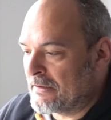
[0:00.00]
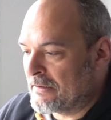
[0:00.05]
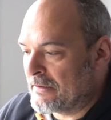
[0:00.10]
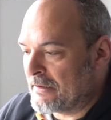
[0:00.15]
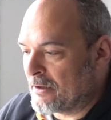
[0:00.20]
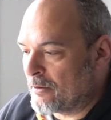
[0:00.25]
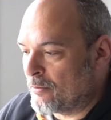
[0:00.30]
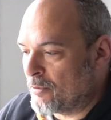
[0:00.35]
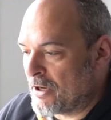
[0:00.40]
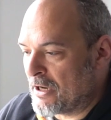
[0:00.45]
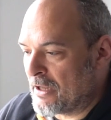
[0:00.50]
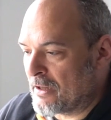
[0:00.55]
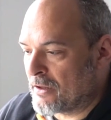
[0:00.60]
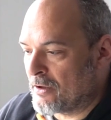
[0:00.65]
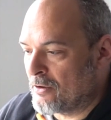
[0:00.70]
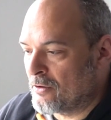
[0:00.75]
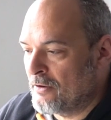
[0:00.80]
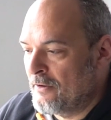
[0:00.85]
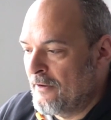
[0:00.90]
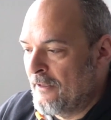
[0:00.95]
de,
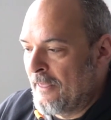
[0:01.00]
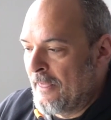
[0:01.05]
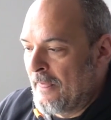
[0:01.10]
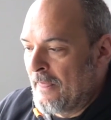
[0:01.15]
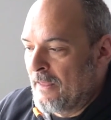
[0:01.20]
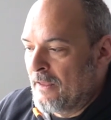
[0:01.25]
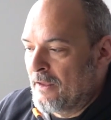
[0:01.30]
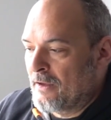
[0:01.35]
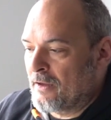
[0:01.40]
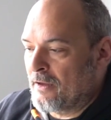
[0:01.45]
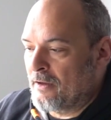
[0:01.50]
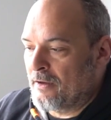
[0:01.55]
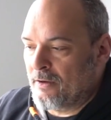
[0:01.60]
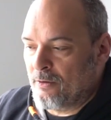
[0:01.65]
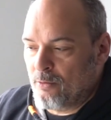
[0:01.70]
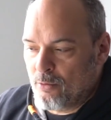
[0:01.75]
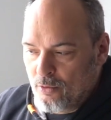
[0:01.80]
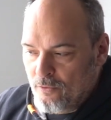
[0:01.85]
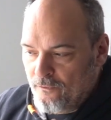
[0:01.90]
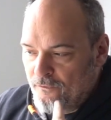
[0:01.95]
comunicación,
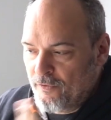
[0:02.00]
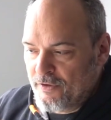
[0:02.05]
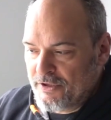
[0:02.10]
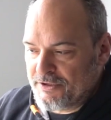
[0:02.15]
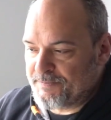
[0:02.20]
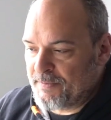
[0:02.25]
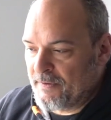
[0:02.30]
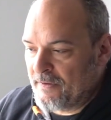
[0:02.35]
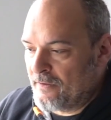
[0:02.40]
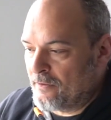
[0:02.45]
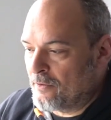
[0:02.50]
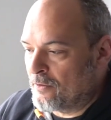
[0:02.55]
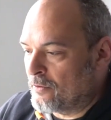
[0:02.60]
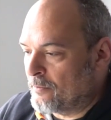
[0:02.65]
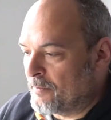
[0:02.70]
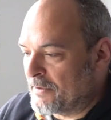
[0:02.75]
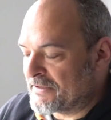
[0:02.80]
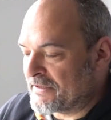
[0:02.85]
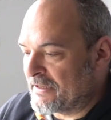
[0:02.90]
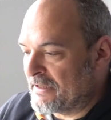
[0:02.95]
que luego fue
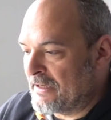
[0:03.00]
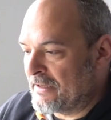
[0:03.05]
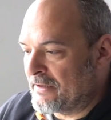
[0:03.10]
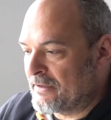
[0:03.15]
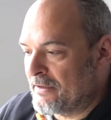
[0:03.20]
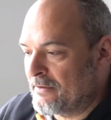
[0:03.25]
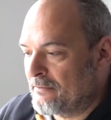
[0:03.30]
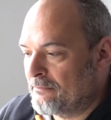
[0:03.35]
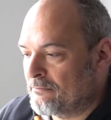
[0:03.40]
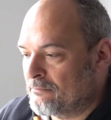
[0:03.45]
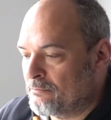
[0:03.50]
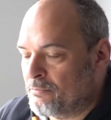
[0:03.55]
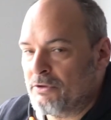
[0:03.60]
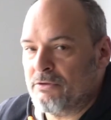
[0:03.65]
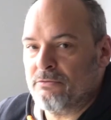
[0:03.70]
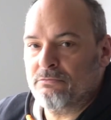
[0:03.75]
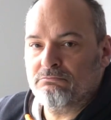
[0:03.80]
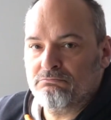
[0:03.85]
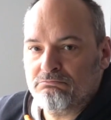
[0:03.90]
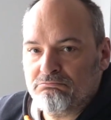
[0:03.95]
despedido más adelante,
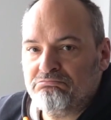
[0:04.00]
pues